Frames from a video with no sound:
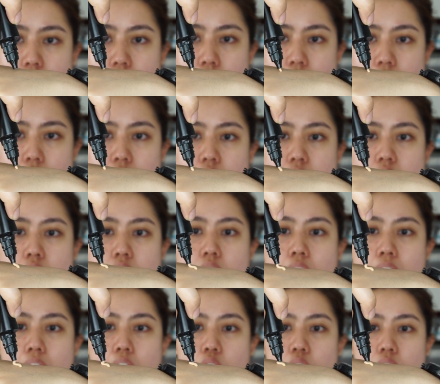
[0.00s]
อ
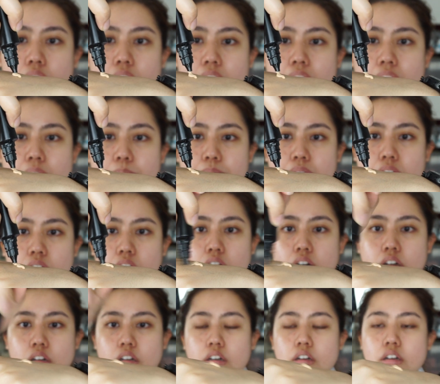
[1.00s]
เอาง่ายๆ มันก็
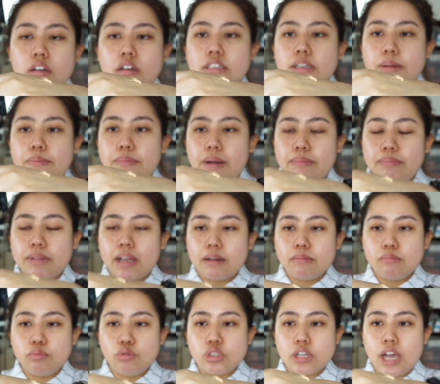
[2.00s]
คือสำหรับท่าน
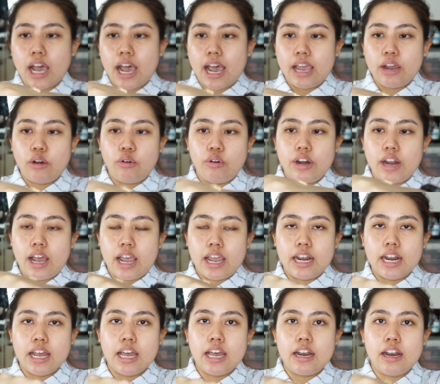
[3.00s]
ผู้ชายคนไหน
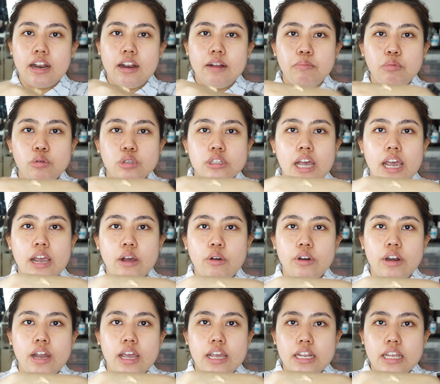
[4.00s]
นะคะ ผู้ชายคน
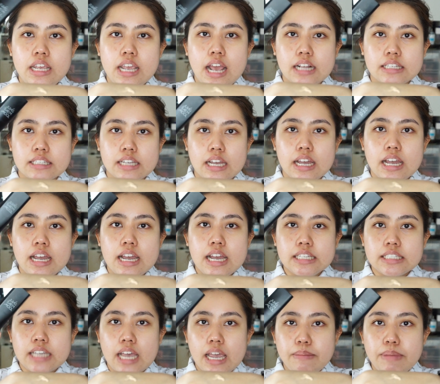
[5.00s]
ไหนที่อยากจะ
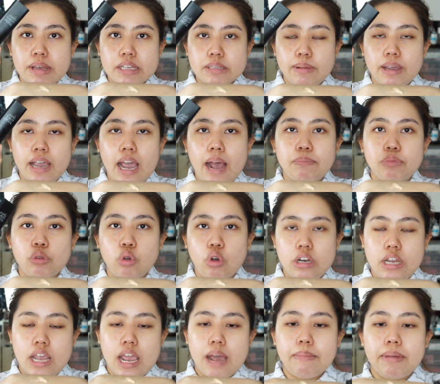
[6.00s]
ใช้เบสเมคอัพตัว
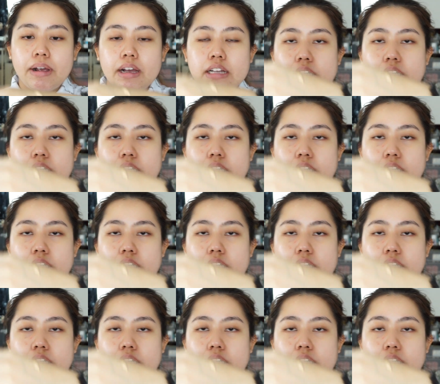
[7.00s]
นี้มันก็